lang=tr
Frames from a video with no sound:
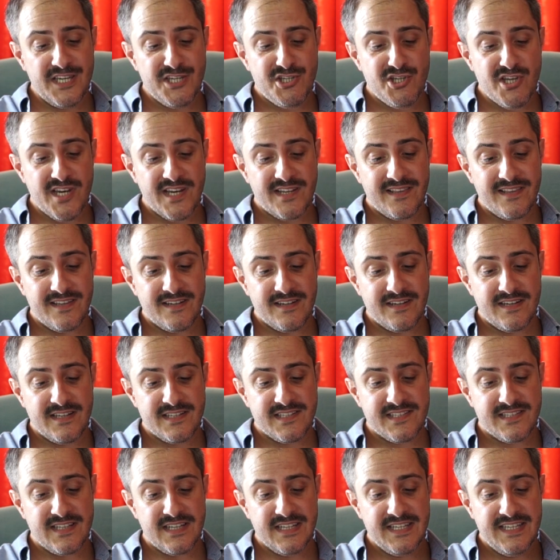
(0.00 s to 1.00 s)
içerikler
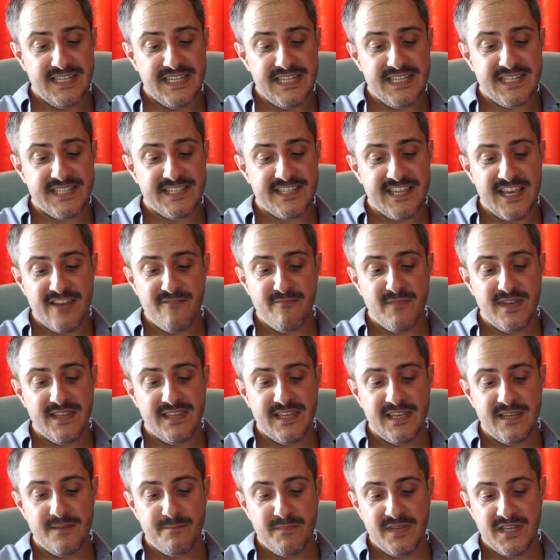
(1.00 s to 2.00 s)
arasında hiç
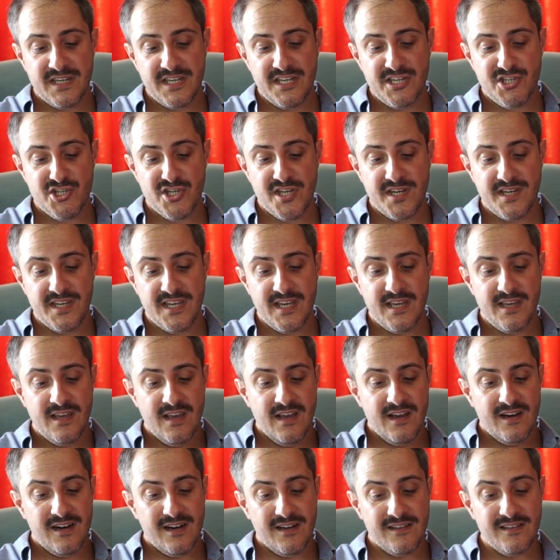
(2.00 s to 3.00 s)
sevmediğin bir içeriği
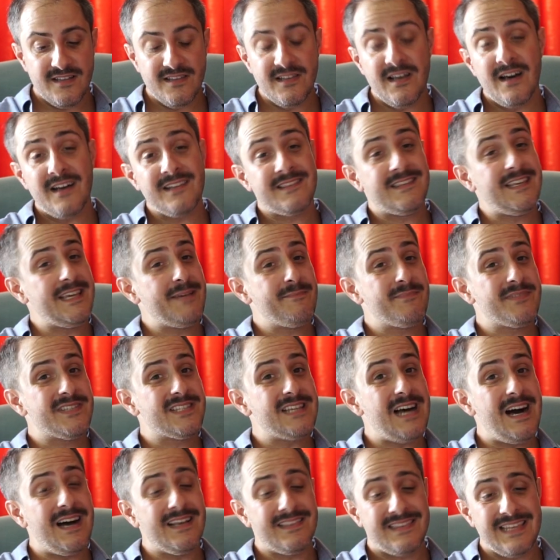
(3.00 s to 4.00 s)
kanala atayım
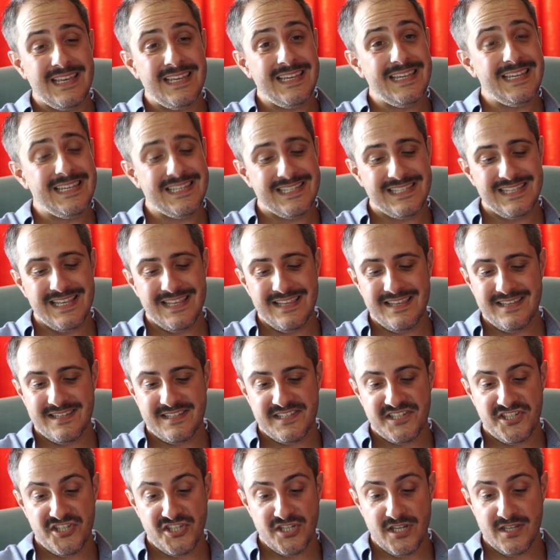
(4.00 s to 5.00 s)
zaten
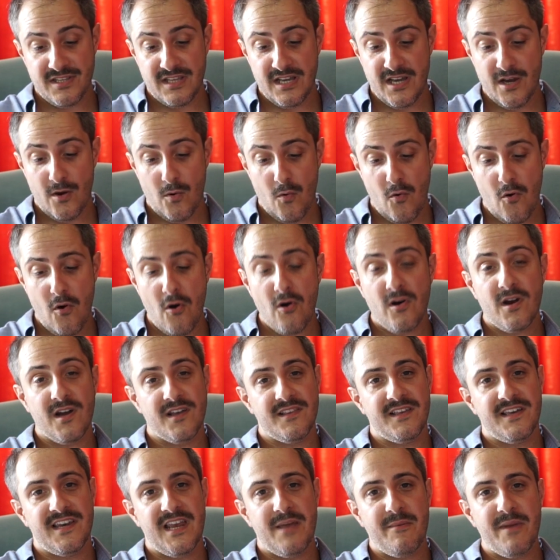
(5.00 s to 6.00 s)
izlenir ya da o
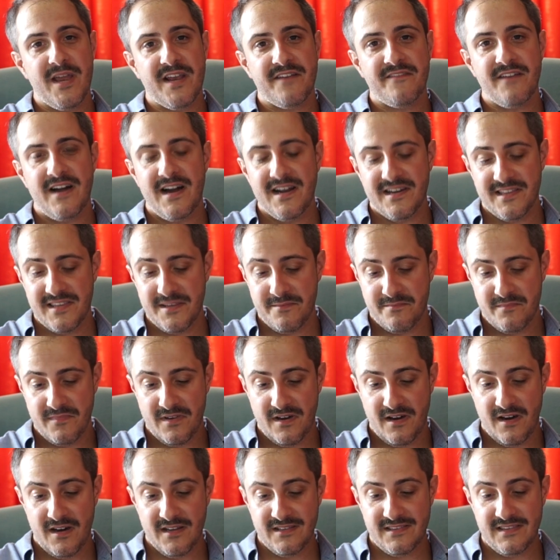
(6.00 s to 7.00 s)
kadar emek verdim
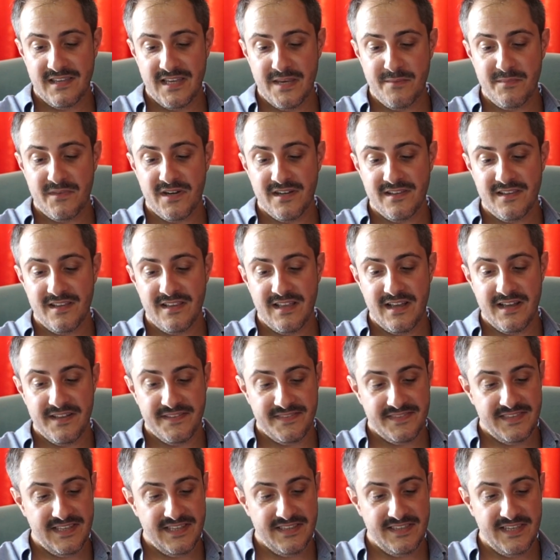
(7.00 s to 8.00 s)
atayım kanala
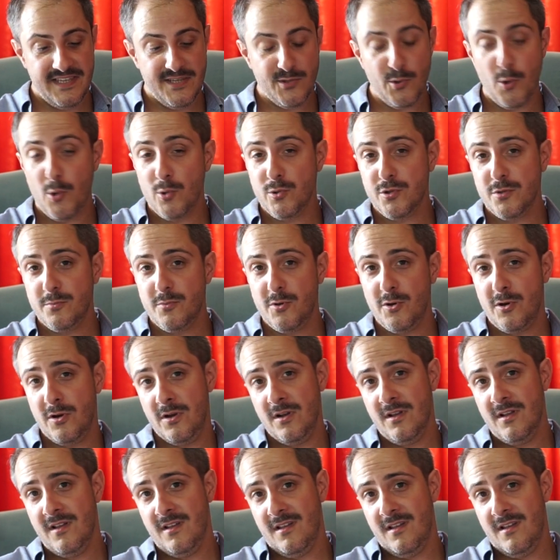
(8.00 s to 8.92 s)
dediğin oldu mu?